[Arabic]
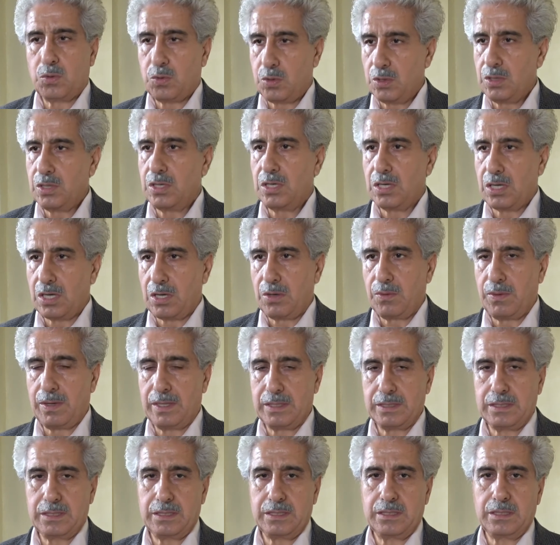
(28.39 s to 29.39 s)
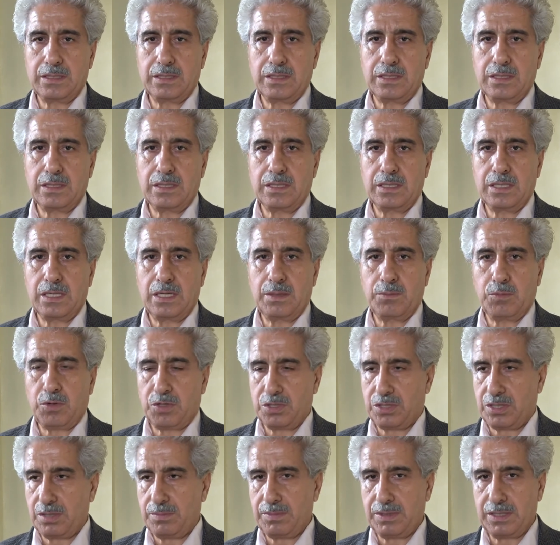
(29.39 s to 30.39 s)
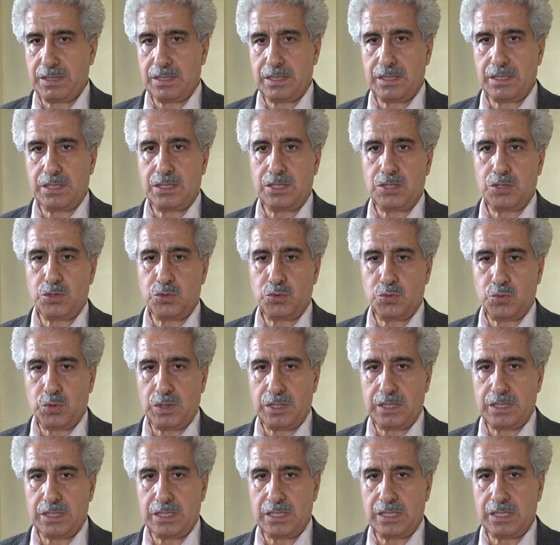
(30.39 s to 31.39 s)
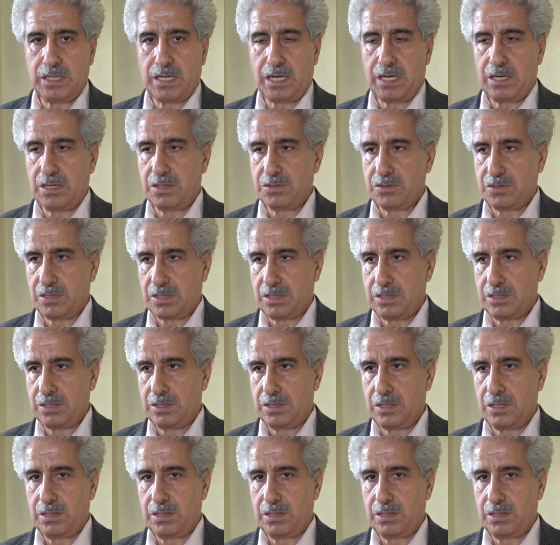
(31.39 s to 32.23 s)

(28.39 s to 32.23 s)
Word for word: كل القوانين المعتمدة دوليا على صعيد